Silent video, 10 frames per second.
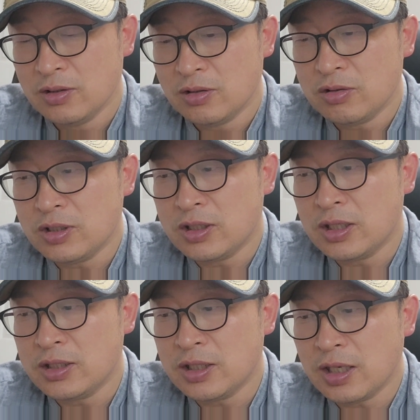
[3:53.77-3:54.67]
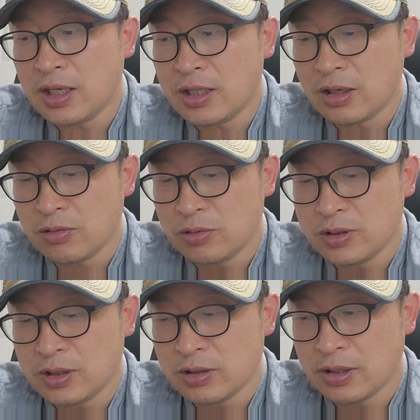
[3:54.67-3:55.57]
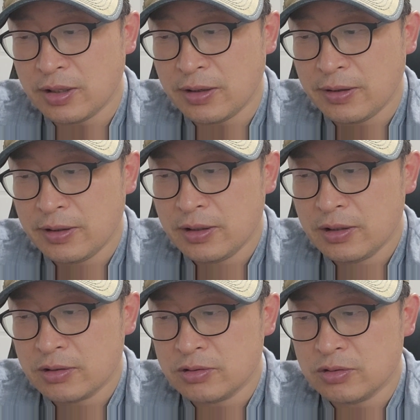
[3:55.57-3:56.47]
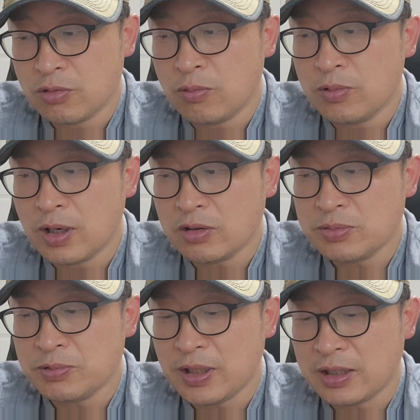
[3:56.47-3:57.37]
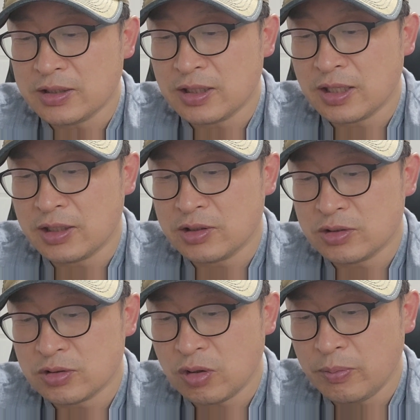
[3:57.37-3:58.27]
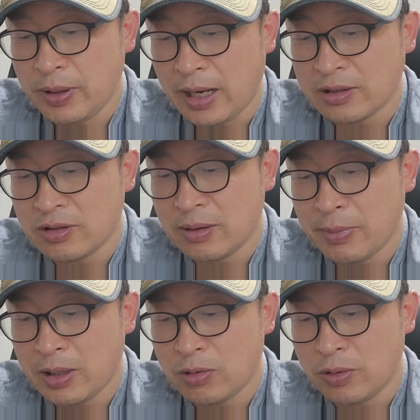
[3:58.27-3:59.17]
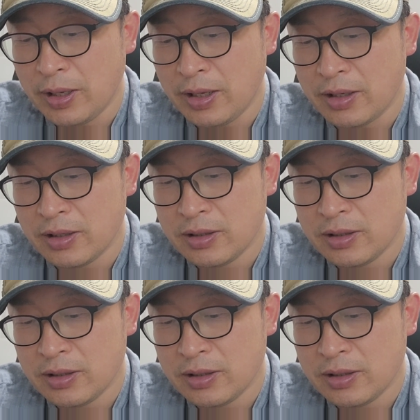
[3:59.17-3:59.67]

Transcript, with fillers: 그래서 이제 제 책에다가도 이제 이렇게 그공부 하고 싶은 당신에게 처음에 앙드레 말로에